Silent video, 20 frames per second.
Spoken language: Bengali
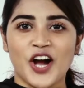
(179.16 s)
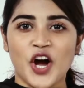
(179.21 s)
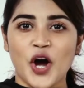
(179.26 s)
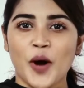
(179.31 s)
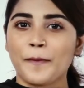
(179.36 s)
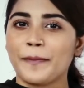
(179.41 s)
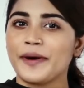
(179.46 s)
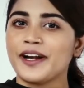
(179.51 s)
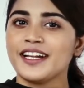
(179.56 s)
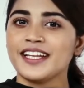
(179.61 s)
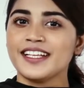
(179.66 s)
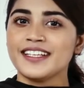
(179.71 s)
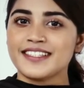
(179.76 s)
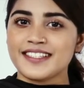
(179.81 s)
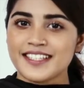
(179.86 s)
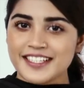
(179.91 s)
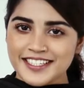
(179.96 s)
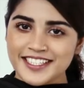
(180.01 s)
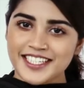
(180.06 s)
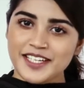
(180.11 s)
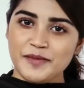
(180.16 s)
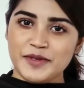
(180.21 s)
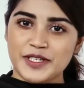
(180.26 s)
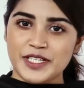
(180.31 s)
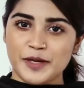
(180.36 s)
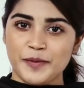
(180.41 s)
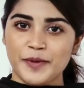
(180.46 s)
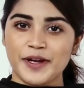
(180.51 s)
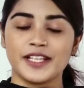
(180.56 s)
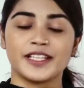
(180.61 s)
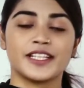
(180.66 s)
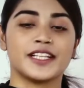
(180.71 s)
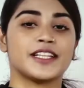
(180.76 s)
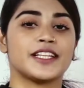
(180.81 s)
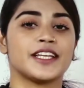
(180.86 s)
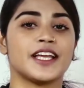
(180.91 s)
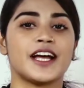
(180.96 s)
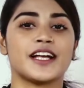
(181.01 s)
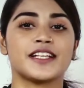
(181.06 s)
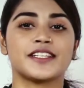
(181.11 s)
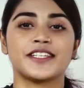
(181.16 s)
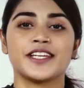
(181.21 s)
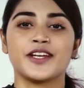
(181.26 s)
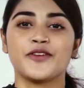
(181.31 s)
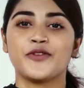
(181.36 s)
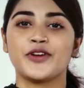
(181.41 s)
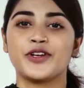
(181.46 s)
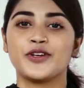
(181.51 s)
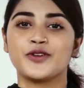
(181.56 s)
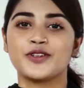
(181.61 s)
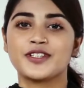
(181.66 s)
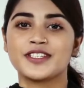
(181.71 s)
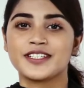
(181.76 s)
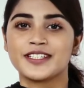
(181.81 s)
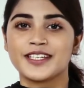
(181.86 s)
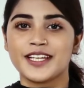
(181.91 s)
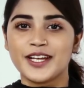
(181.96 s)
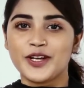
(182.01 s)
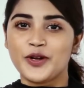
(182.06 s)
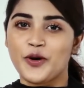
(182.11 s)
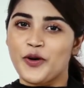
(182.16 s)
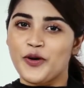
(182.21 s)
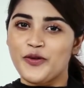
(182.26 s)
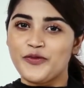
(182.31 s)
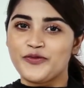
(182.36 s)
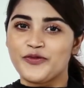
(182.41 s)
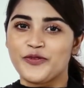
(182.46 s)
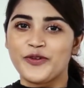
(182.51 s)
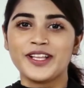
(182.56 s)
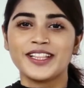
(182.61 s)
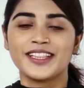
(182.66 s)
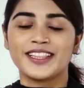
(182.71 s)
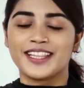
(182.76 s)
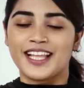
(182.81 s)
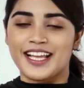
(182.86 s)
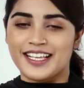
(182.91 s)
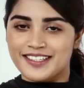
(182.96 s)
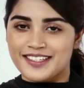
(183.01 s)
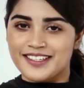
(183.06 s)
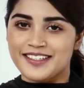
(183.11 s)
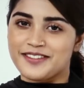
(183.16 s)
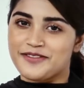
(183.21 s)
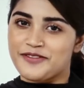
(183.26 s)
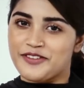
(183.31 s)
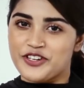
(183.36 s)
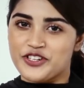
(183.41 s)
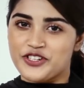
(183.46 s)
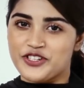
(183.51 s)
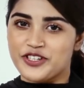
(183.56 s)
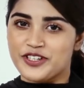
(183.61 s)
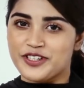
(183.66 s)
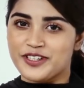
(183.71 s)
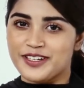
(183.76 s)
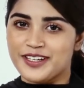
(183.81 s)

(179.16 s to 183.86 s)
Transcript: অপারেটিং সিস্টেম হিসেবে এতে দেয়া আছে উইন্ডোজ টেন হোম উইথ লাইসেন্সড ভার্সন